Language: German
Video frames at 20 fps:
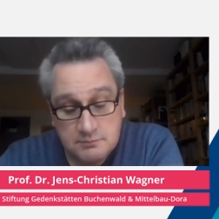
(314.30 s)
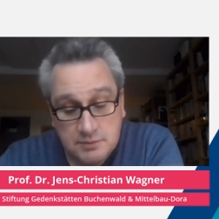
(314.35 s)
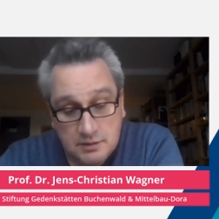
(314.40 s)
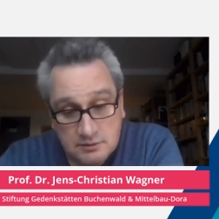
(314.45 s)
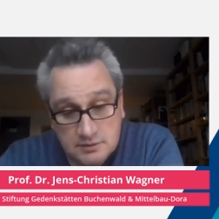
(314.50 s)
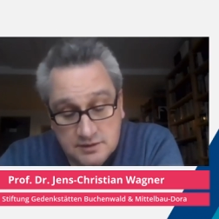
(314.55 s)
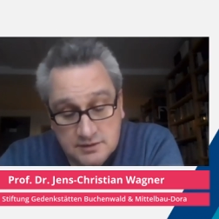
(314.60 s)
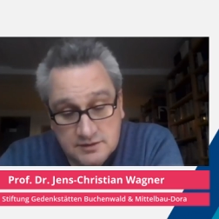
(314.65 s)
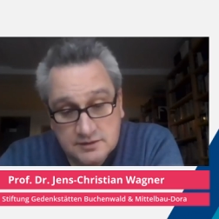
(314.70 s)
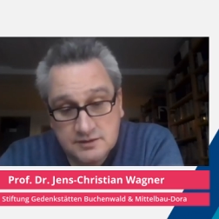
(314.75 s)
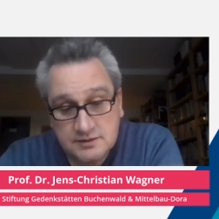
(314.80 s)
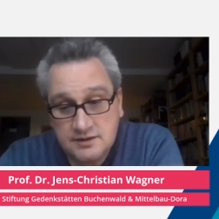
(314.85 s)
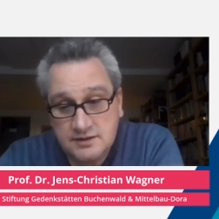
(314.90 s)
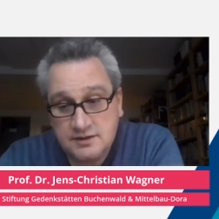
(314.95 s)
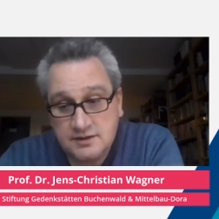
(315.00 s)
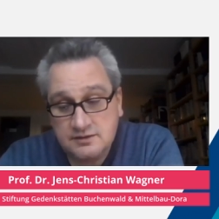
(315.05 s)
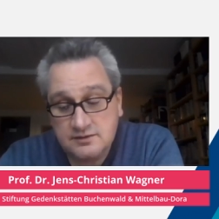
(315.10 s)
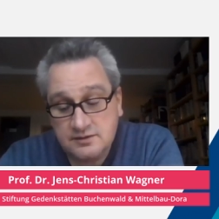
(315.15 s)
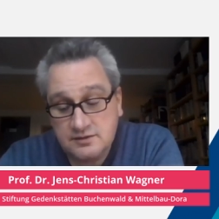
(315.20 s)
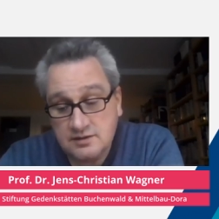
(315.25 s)
bauliche
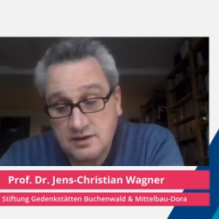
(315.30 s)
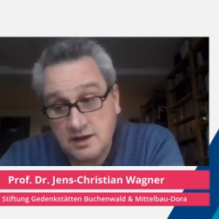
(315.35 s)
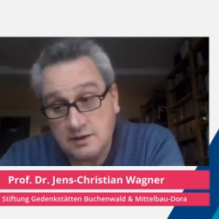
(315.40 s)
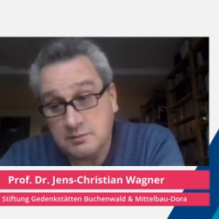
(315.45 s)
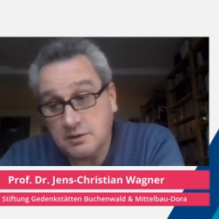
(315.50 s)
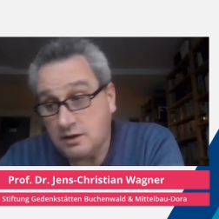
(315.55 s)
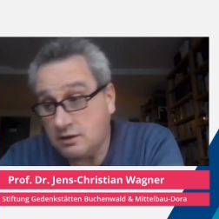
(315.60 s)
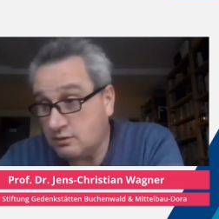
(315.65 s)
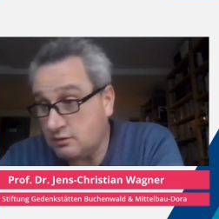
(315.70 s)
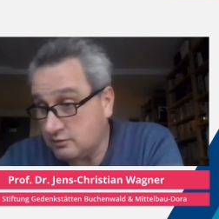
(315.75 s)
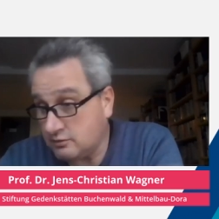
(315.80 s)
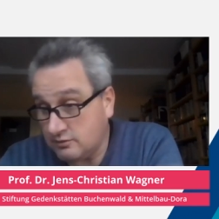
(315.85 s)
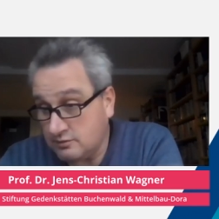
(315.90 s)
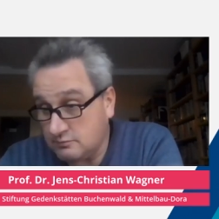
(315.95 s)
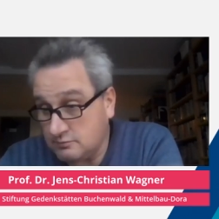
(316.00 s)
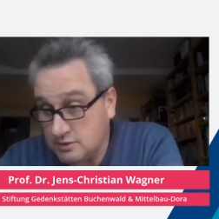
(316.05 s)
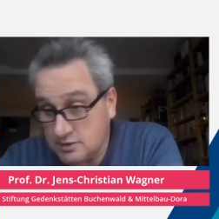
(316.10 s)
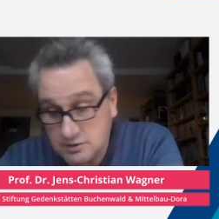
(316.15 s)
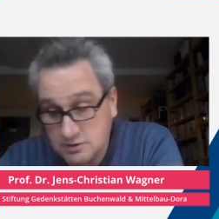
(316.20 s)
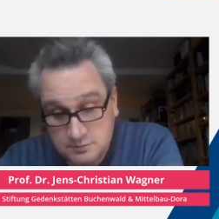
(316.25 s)
Relikte, aber auch
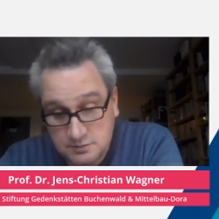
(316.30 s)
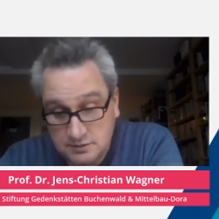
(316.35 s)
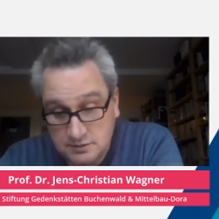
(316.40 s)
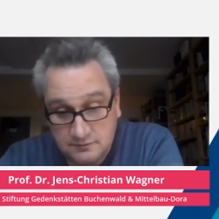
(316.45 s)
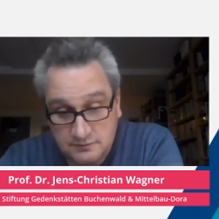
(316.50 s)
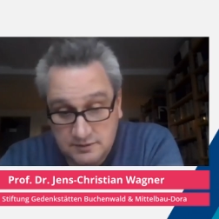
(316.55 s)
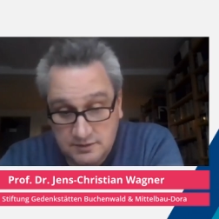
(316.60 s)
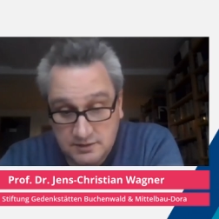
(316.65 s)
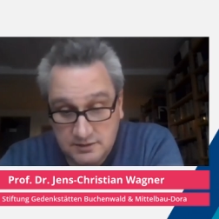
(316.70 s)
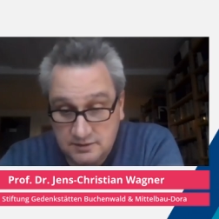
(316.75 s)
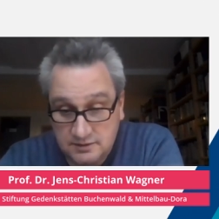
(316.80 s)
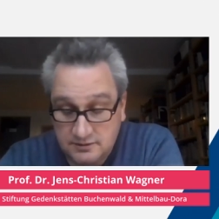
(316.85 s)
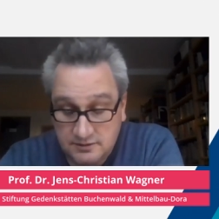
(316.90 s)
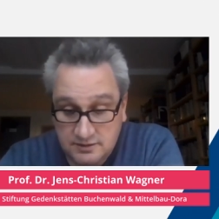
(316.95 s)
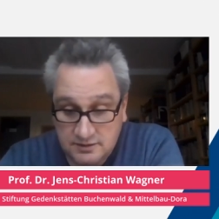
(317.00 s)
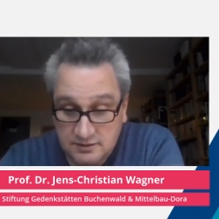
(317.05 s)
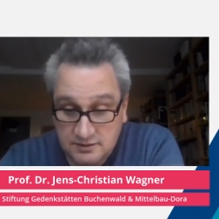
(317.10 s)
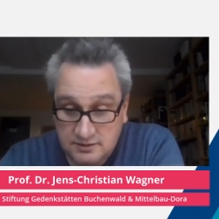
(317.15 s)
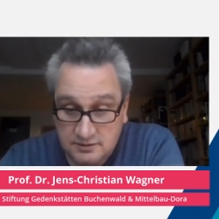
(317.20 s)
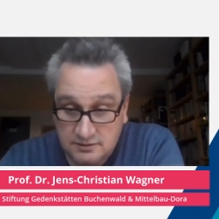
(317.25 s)
zum Beispiel wie
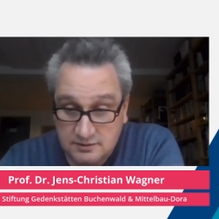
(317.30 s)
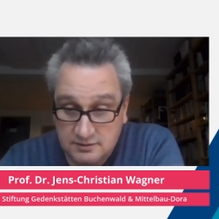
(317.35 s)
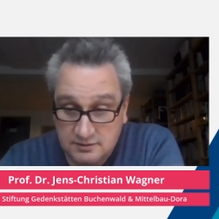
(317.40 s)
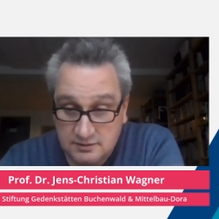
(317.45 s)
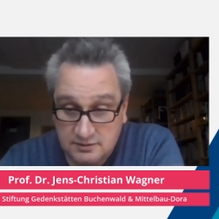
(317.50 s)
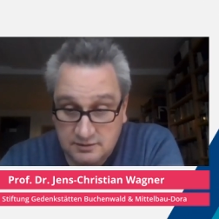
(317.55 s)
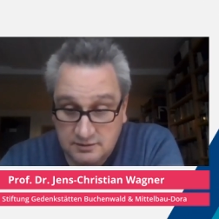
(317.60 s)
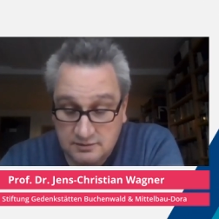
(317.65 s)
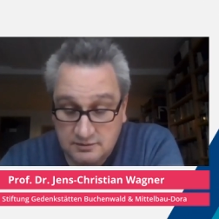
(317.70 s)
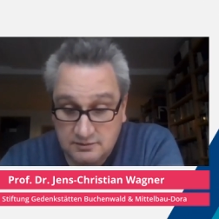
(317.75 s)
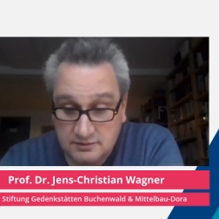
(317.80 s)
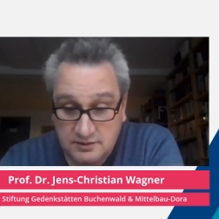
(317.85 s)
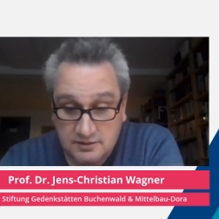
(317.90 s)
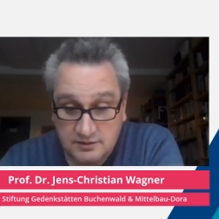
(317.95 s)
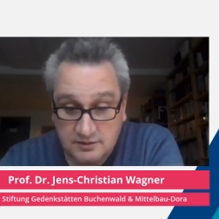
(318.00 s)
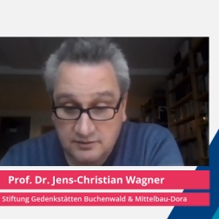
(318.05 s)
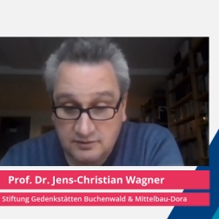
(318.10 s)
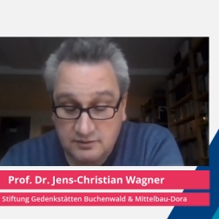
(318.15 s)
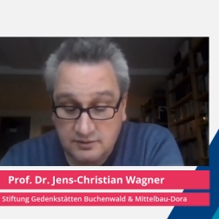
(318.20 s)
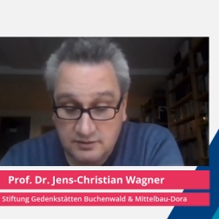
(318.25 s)
die, äh,
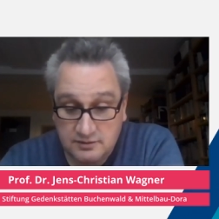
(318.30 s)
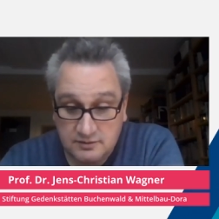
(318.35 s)
die,